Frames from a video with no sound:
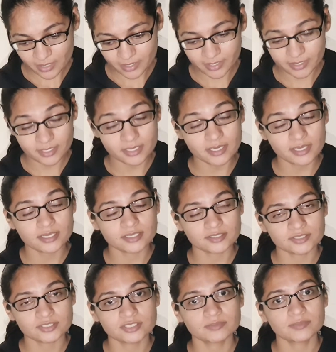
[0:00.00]
है कि
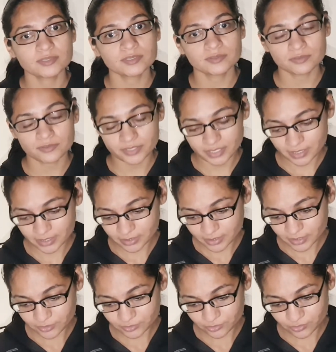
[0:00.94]
कस्टमर
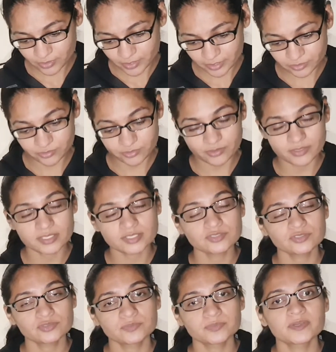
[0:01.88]
ओरिएंटेड
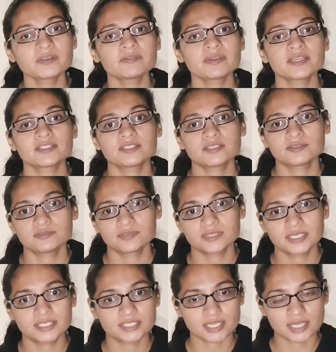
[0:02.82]
रेस्टोरेंट सुपरवाइजर
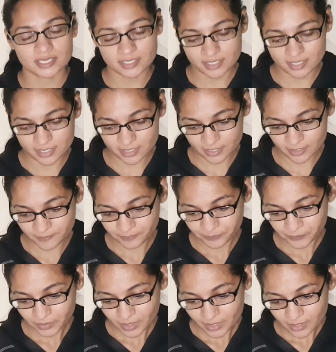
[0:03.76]
होने चाहिए है
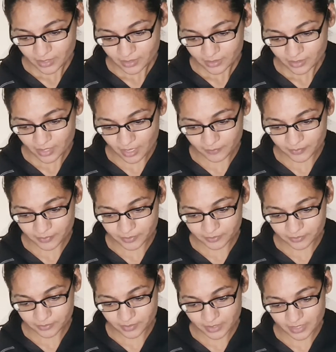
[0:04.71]
यहाँ
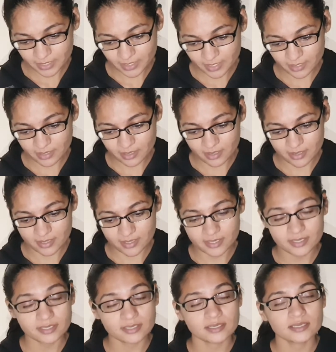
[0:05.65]
पर उन्होंने ये कहा
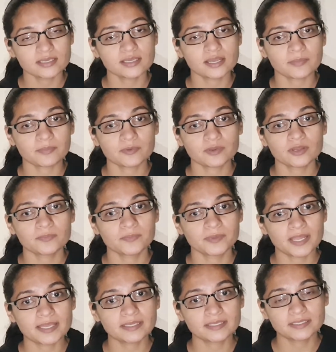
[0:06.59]
है कि आपको
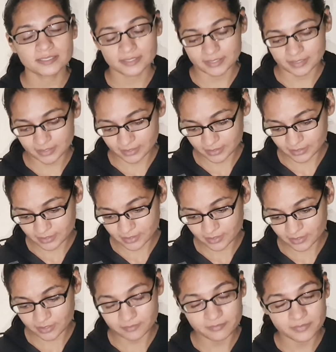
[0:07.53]
अप्लाई करने के
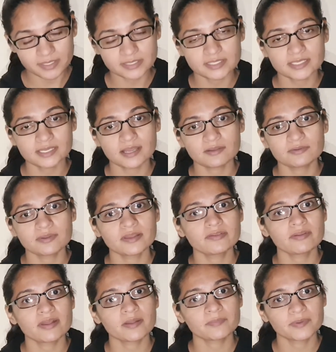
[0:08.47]
लिए नंबर दिया हुआ
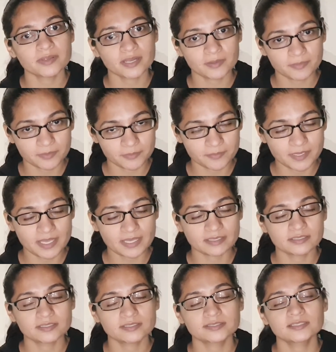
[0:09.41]
है वहाँ पर आप
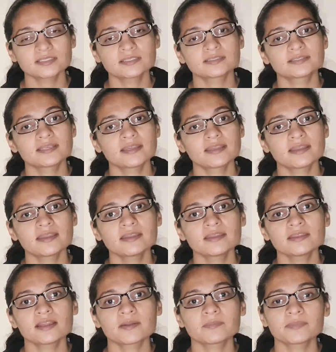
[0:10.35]
अप्लाई कर सकते हैं
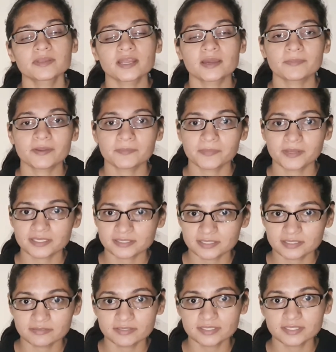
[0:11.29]
यहाँ पर आप आपका
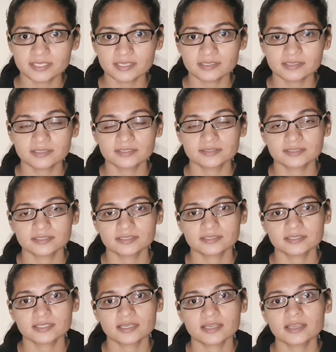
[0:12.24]
सीवी सेंड कर
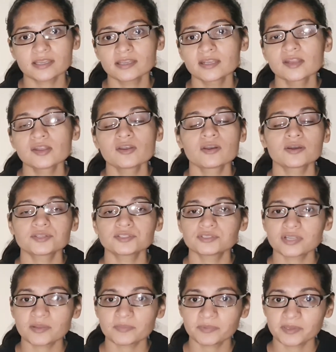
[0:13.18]
सकते हैं और
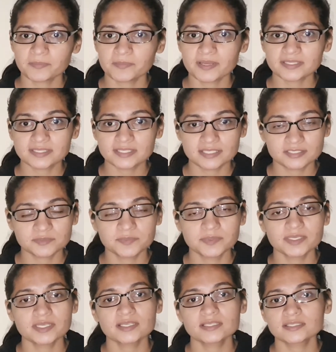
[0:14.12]
जो आपके पास
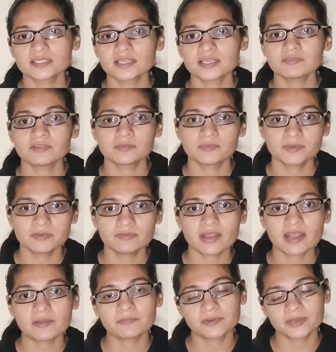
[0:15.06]
एक्सपीरियंस है वो भी
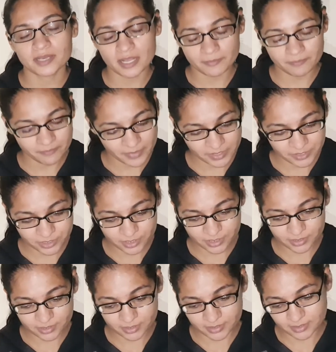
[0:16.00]
वहाँ पर आप
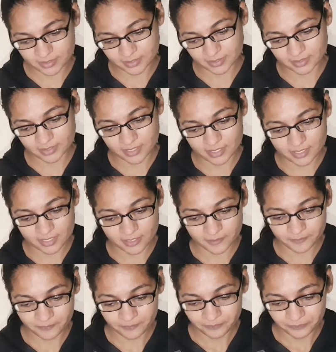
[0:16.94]
मेंशन कर सकते हैं